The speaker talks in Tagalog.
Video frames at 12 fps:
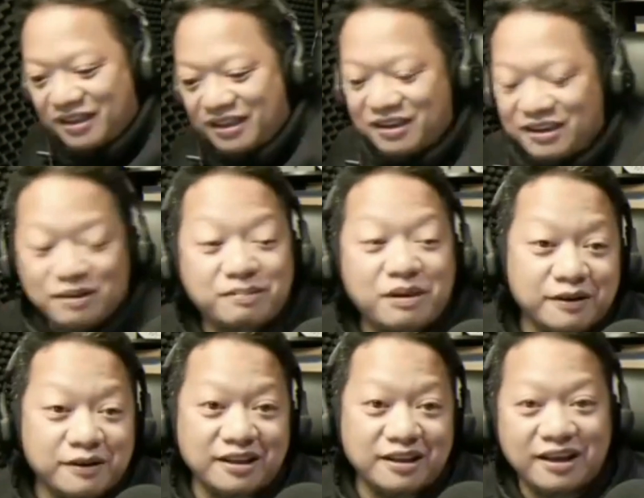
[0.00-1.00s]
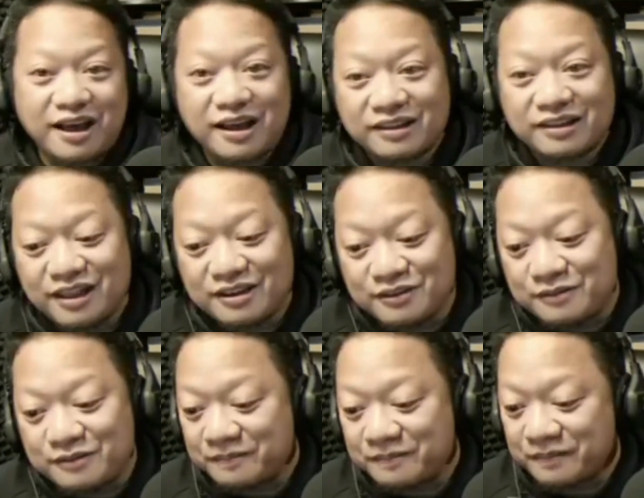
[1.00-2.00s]
Hindi yung poverty, kaartehan yun.
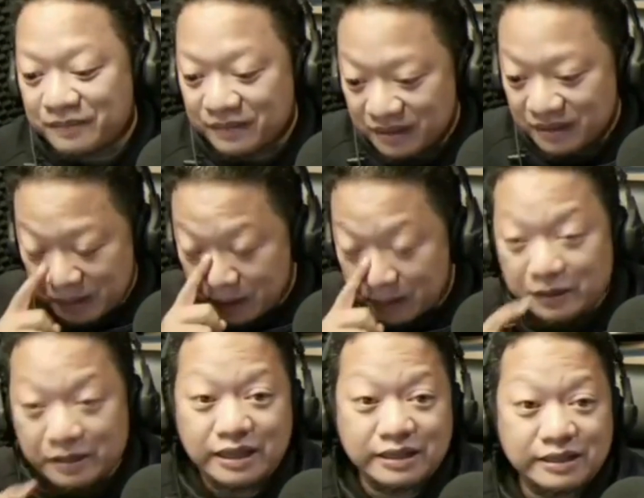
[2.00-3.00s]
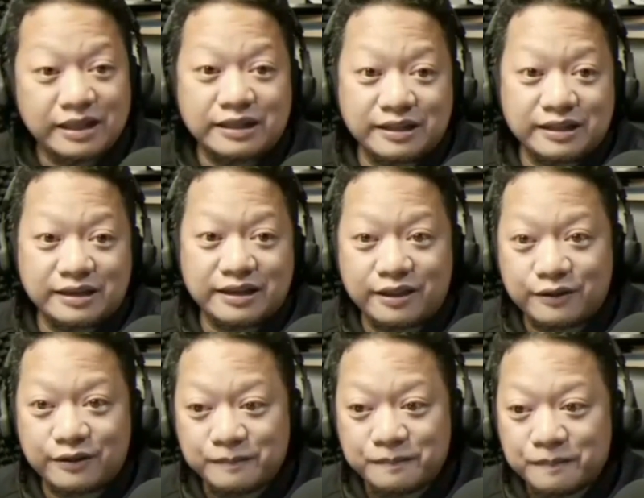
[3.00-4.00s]
Na naintindihan
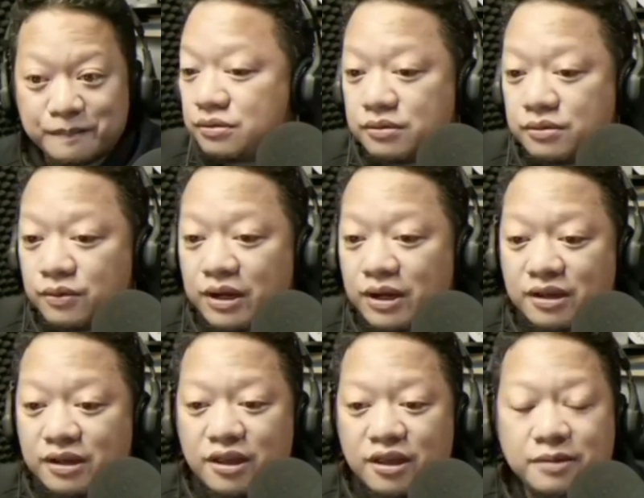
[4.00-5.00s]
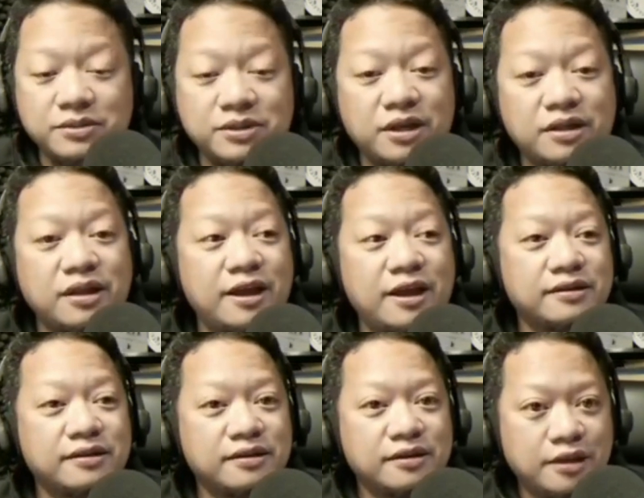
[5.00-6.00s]
nyo? Wala naghihirap sa kanila.
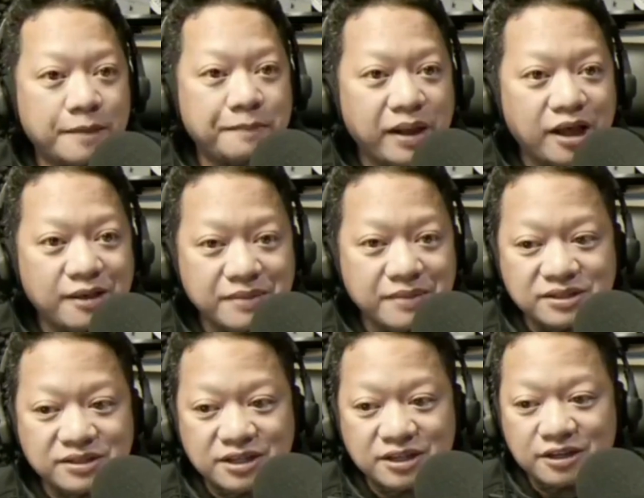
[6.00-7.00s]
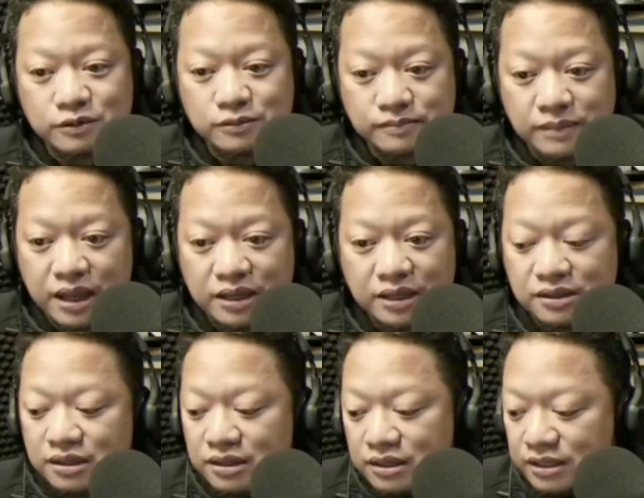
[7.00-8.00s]
Napaka-amazing nito. Bakit?
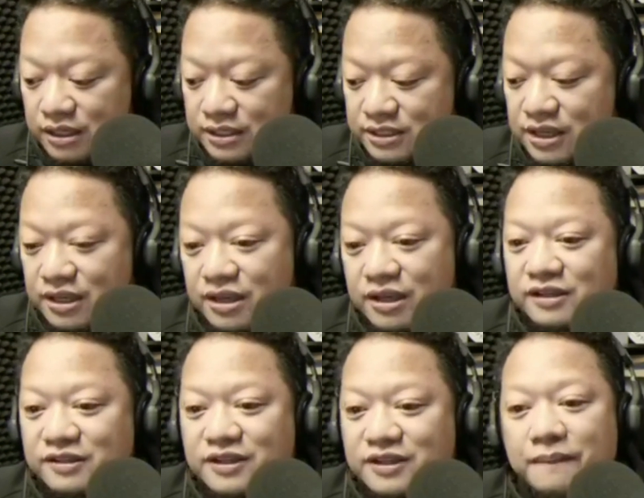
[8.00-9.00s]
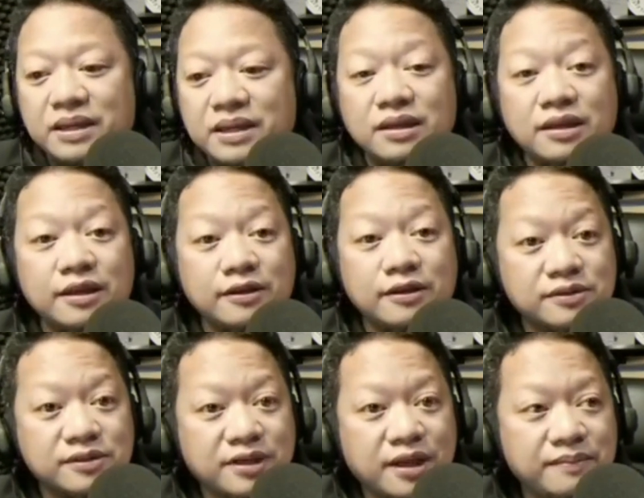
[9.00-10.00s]
Kasi sabi ni ano,
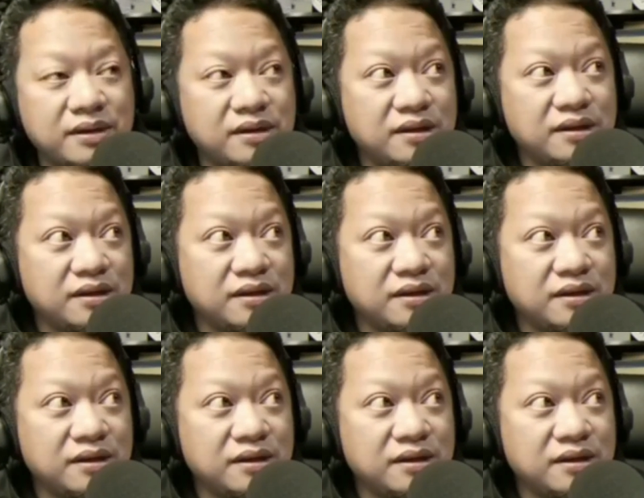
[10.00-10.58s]
sabi ni